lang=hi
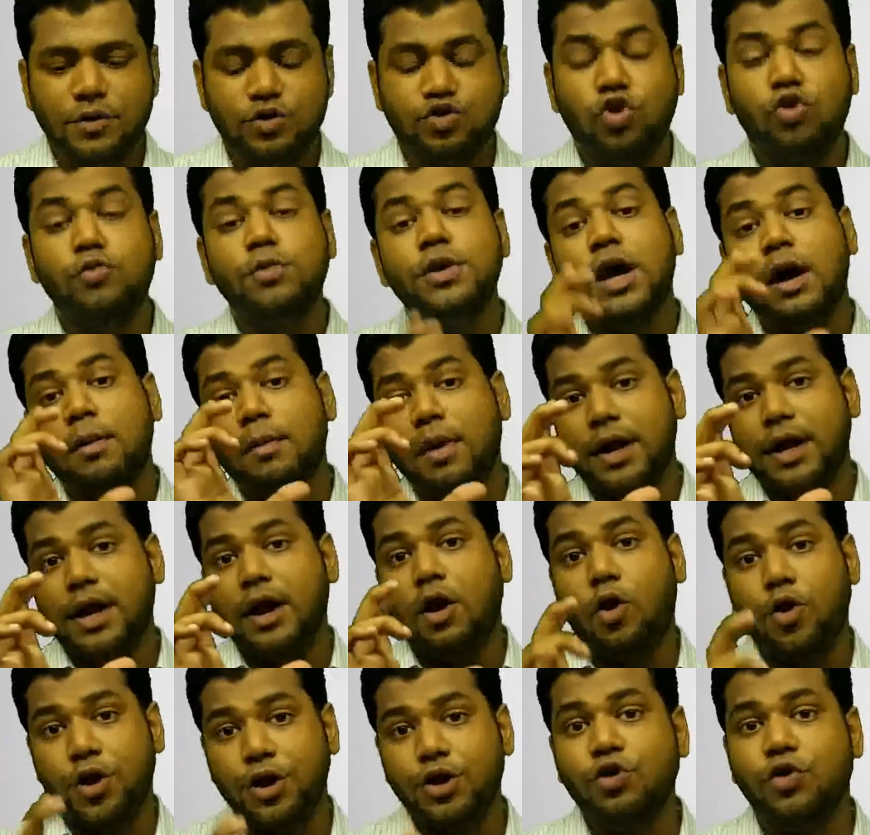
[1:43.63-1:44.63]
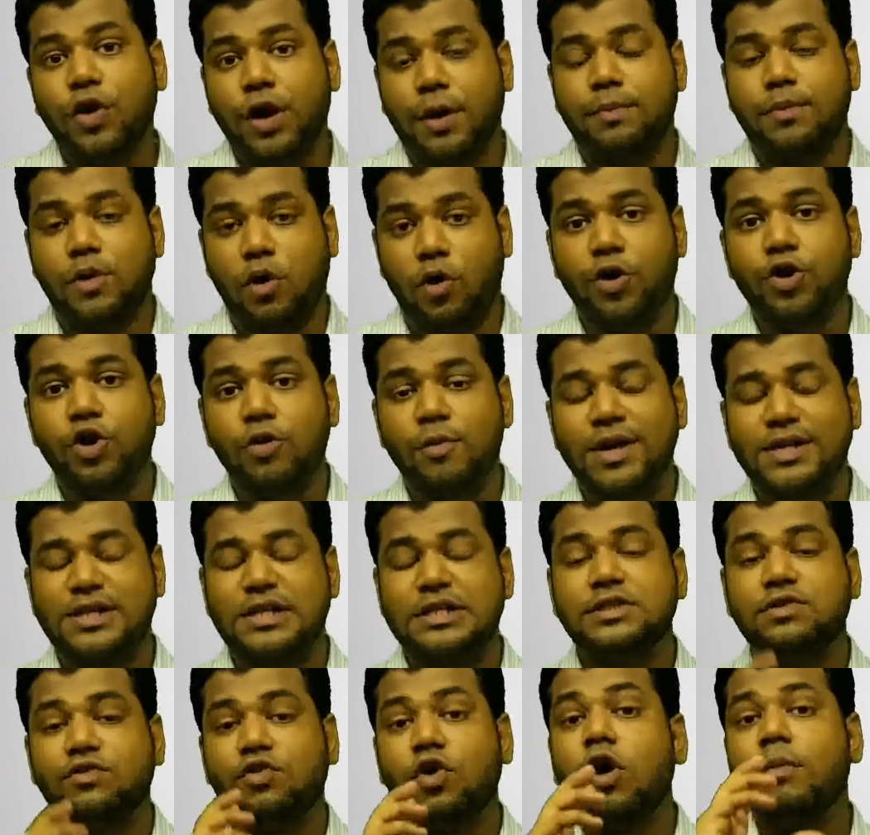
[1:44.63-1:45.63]
जो भी हमारा ऑडियो है ऑडियो
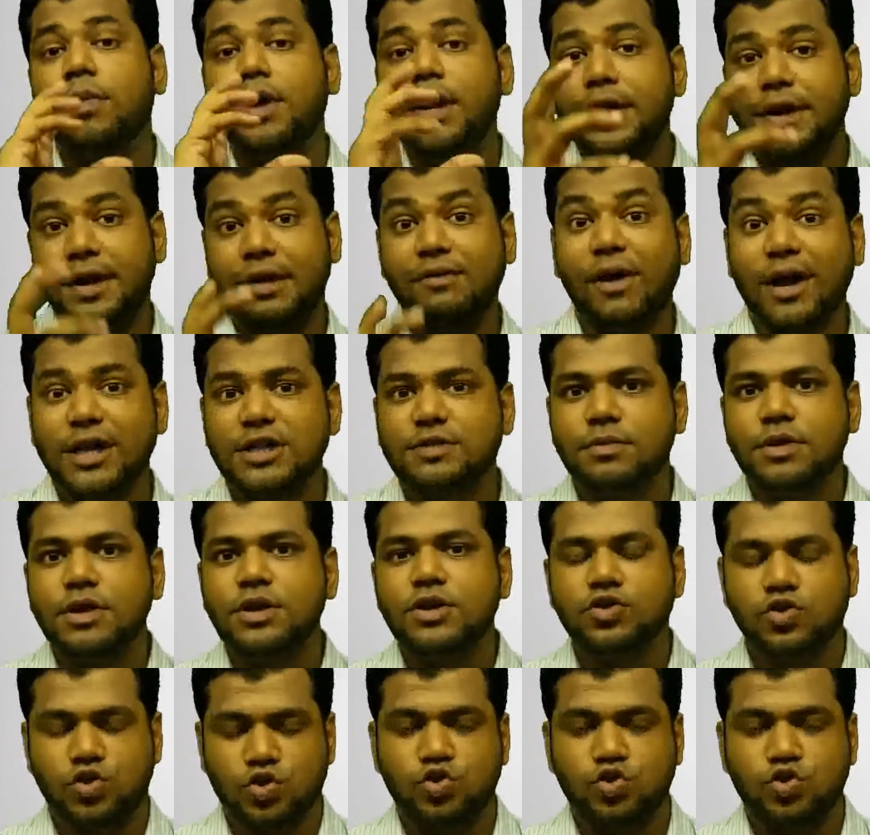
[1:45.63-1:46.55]
मैसेज है वो हमें डिवाइस में